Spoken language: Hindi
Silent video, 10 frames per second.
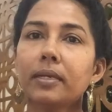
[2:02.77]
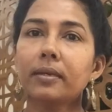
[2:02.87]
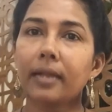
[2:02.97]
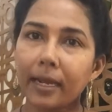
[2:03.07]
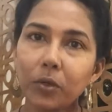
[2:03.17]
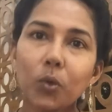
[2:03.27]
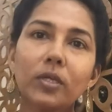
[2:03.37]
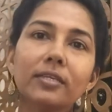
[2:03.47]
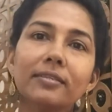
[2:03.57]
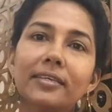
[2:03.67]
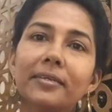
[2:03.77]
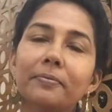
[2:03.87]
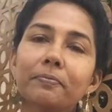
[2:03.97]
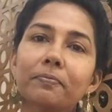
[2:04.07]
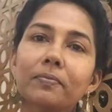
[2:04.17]
में रैंक होल्डर थी
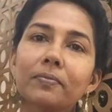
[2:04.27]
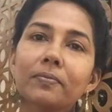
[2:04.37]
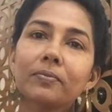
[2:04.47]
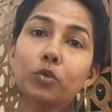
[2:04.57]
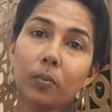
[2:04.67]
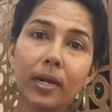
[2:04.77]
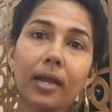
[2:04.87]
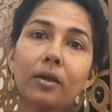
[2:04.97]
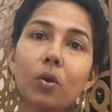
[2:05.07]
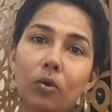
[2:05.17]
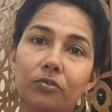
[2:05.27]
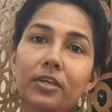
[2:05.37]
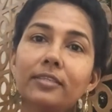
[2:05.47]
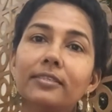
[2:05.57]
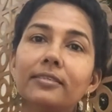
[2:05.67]
तो बड़ा
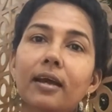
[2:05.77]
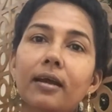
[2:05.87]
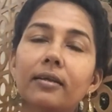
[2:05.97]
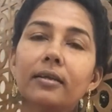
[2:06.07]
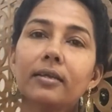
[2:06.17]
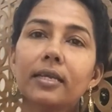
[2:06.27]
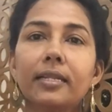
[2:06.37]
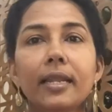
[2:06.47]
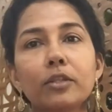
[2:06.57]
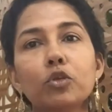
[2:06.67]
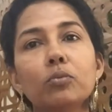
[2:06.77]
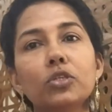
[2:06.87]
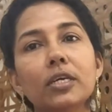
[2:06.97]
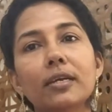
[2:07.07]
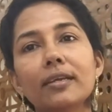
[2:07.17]
कॉन्फिडेंस था कि नेट तो
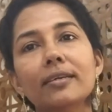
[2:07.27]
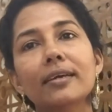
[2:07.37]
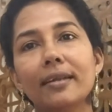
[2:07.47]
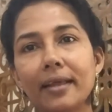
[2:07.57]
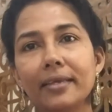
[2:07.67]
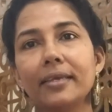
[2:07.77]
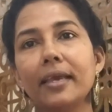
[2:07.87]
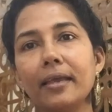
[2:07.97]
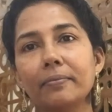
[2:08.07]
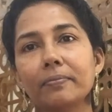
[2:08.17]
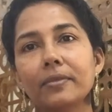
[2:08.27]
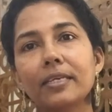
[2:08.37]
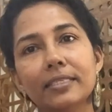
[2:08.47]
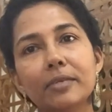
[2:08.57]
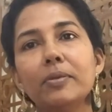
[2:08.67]
मुझे क्लियर करना ही है
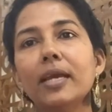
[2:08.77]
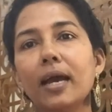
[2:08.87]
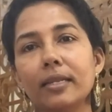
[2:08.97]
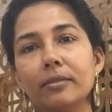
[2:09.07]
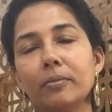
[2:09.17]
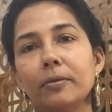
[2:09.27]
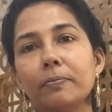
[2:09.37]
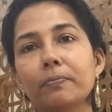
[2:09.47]
किसी भी हालत में